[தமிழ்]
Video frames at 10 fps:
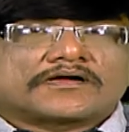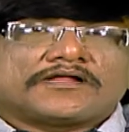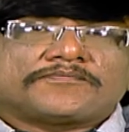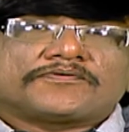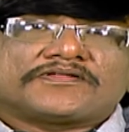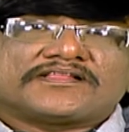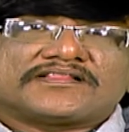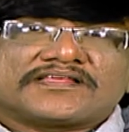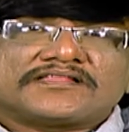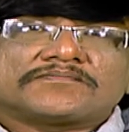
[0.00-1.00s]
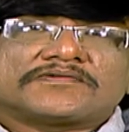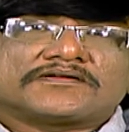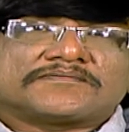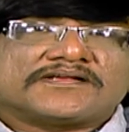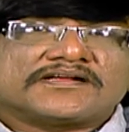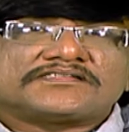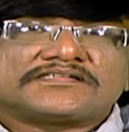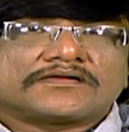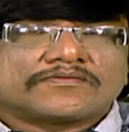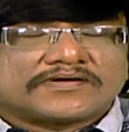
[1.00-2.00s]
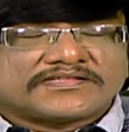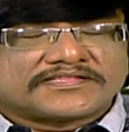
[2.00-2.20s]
காலை பொழுதில் தீதும் நன்றும் நிகழ்ச்சியில் உங்களை